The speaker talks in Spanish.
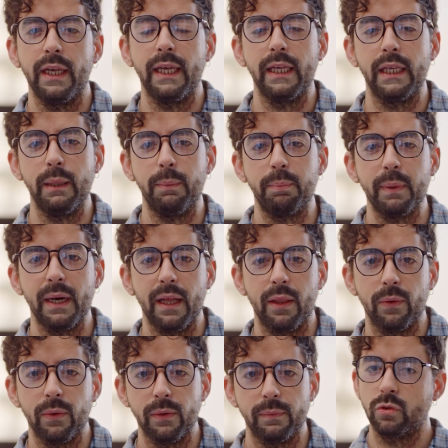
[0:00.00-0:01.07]

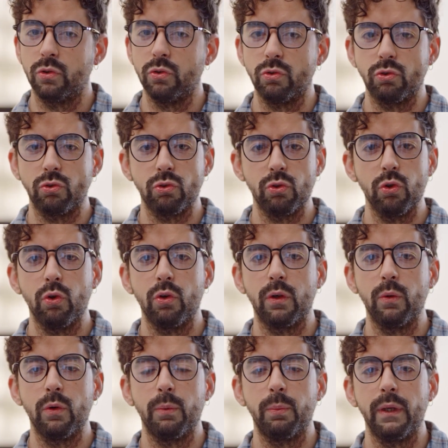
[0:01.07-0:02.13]
equipado con todo lo que
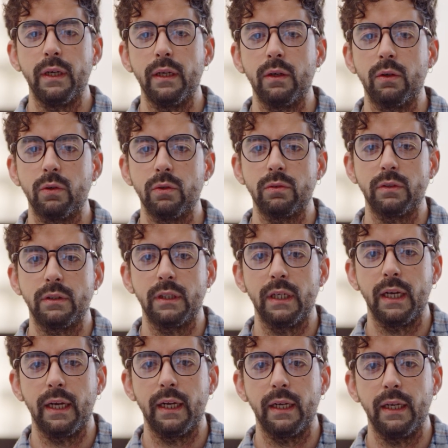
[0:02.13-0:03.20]
uno puede
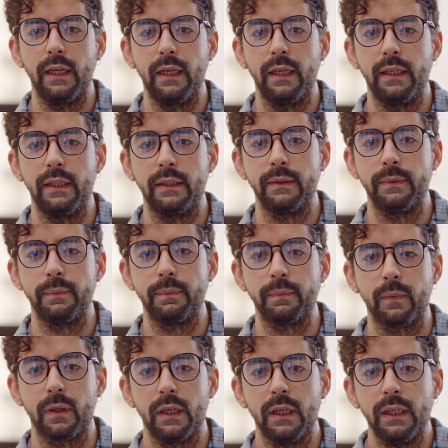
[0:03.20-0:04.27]
encontrar en
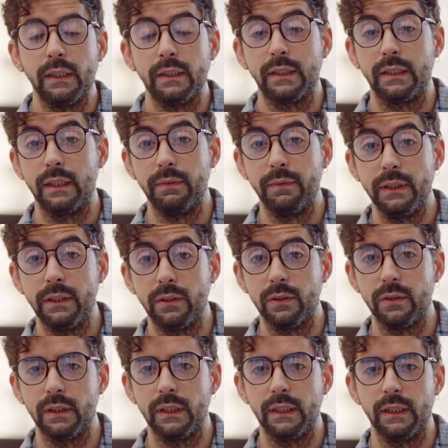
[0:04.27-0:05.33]

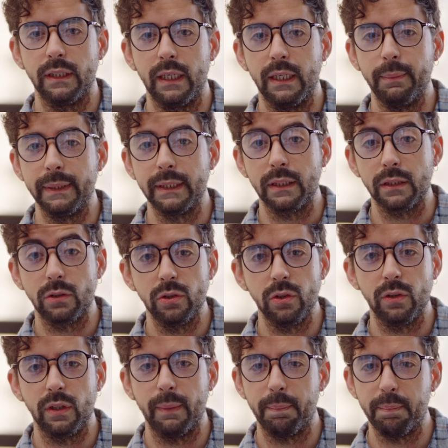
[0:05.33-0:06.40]
servicios de
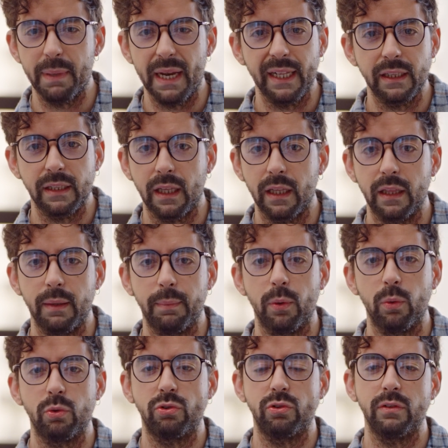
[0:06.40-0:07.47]
alimentación, en plantas de
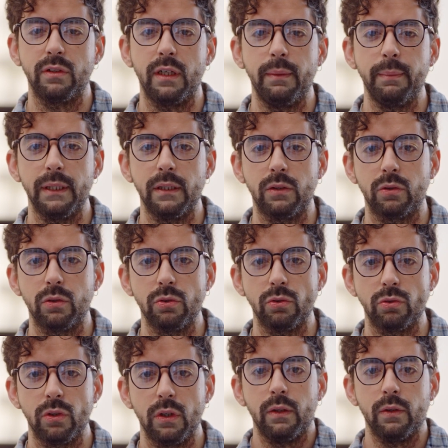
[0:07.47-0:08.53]
producción de alimentos,
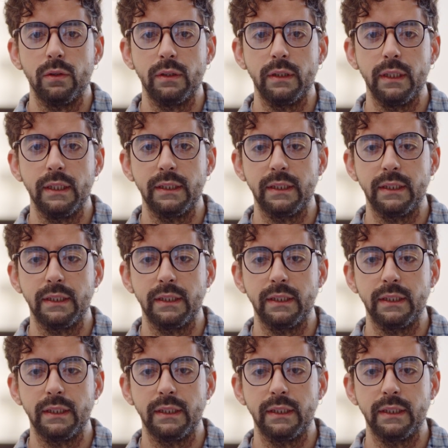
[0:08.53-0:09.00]
donde